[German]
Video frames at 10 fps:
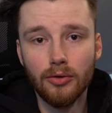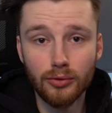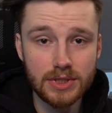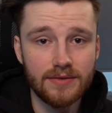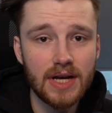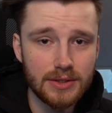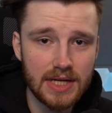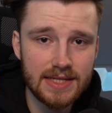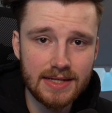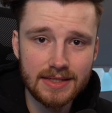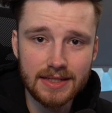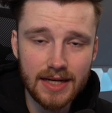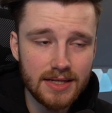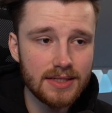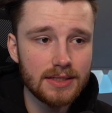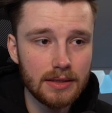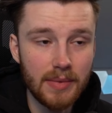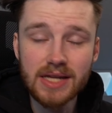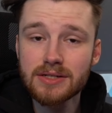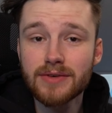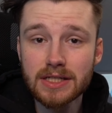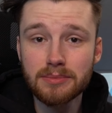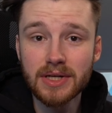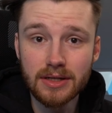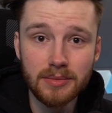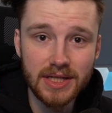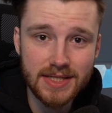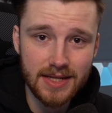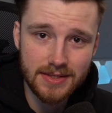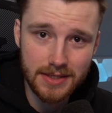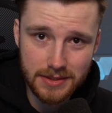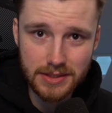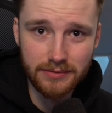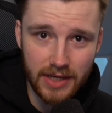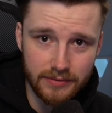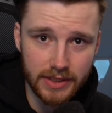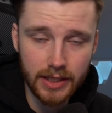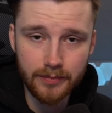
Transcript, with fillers: Wo sind wir also jetzt endlich gelandet? Im Endeffekt in einem instanzierten Survival Game.